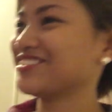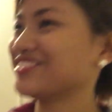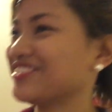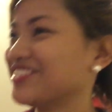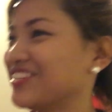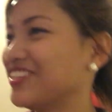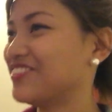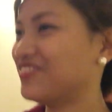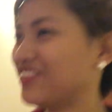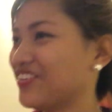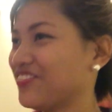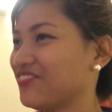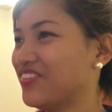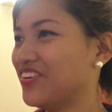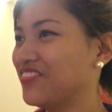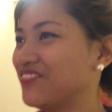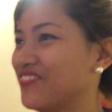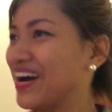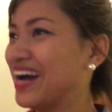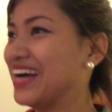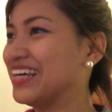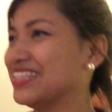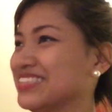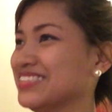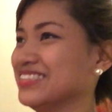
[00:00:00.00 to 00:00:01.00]
Gusto ko na
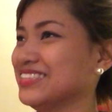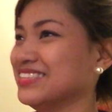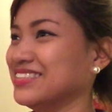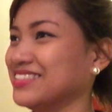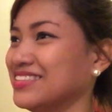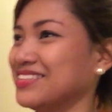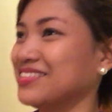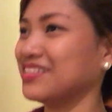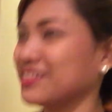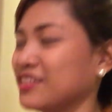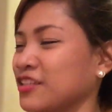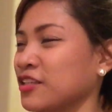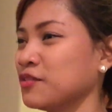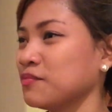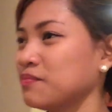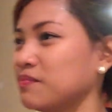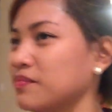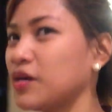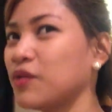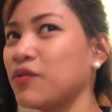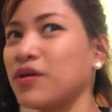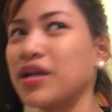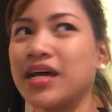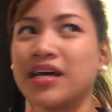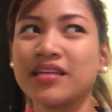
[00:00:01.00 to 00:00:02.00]
magbabad.
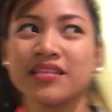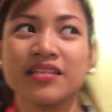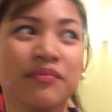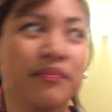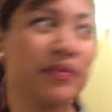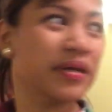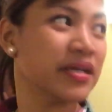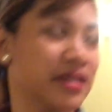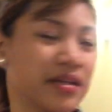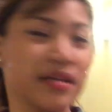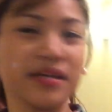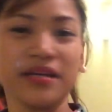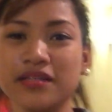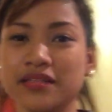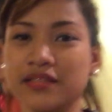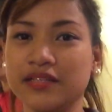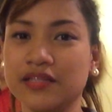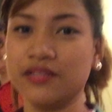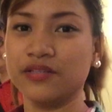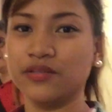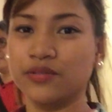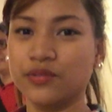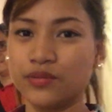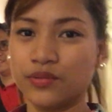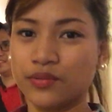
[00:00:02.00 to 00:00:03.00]
Bawal ata maingay
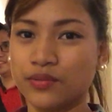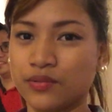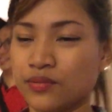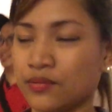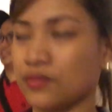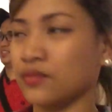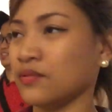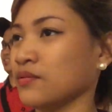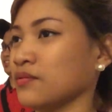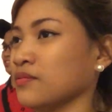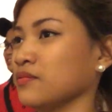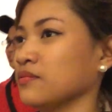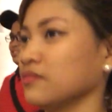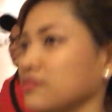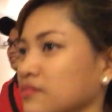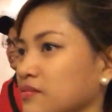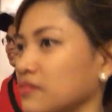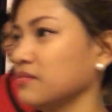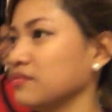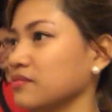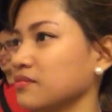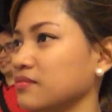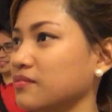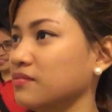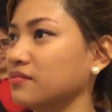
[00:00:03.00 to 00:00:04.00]
dito.
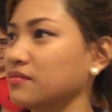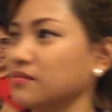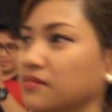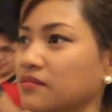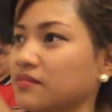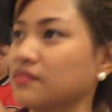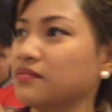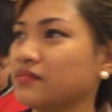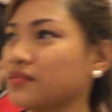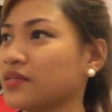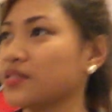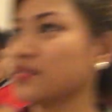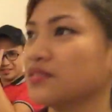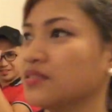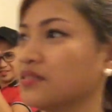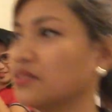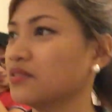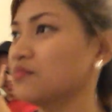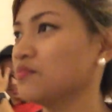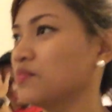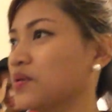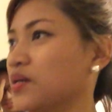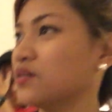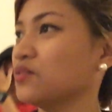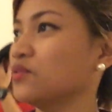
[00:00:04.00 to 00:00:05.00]
Kasi
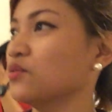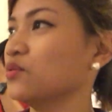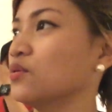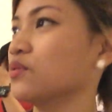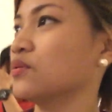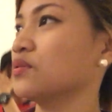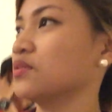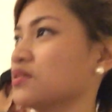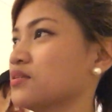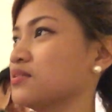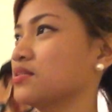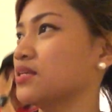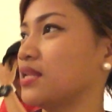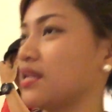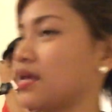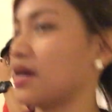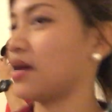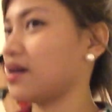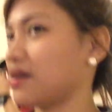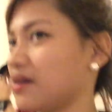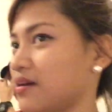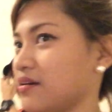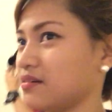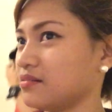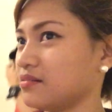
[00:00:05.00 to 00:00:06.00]
baka tulog na sila.